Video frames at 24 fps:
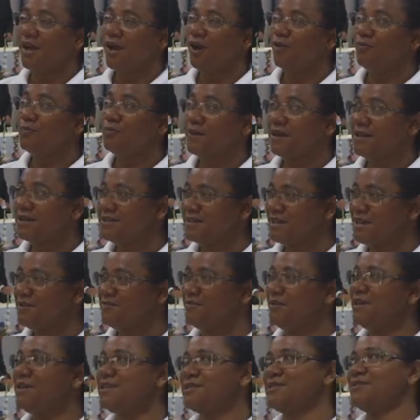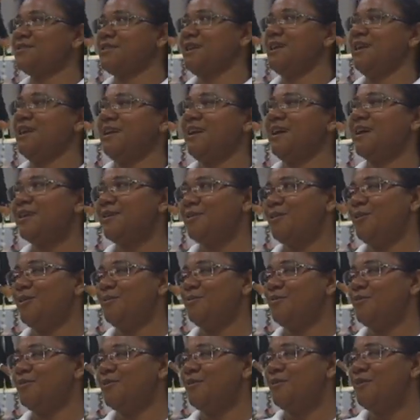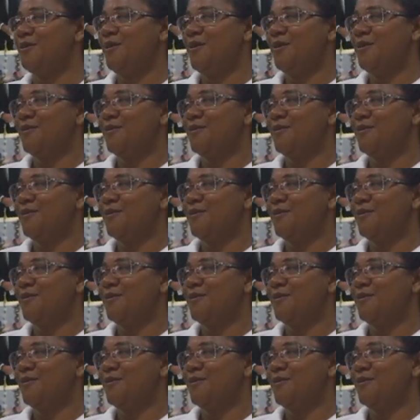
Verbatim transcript: É um prazer imenso tê-la como